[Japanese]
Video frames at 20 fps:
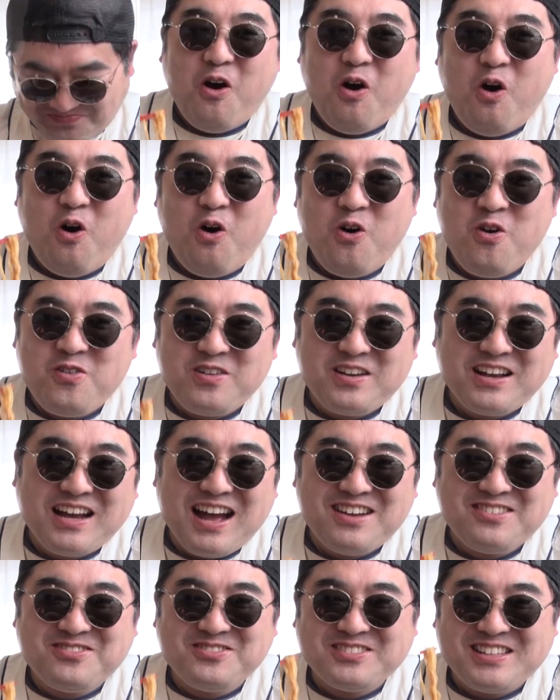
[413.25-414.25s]
本
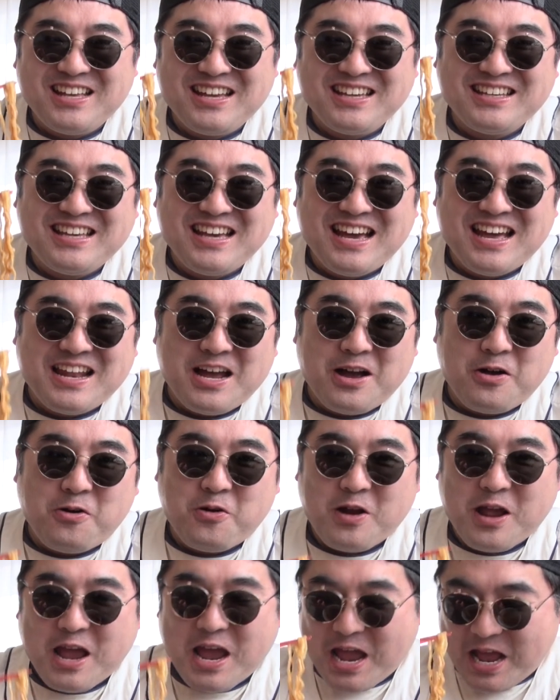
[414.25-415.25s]
格的やな、
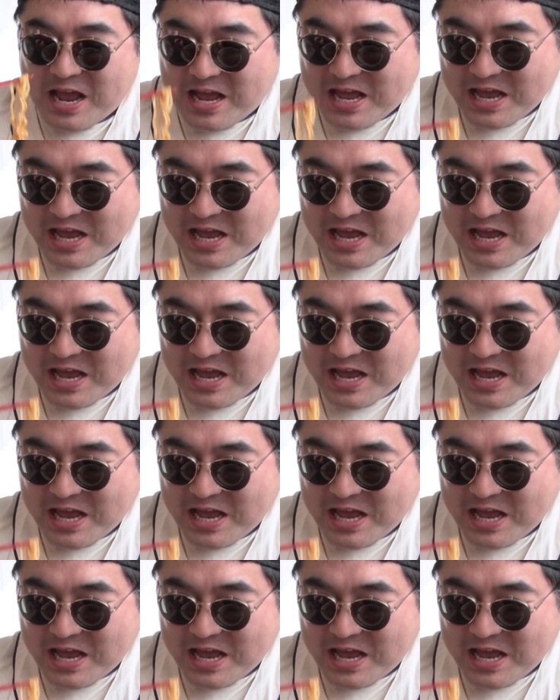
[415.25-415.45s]
これ。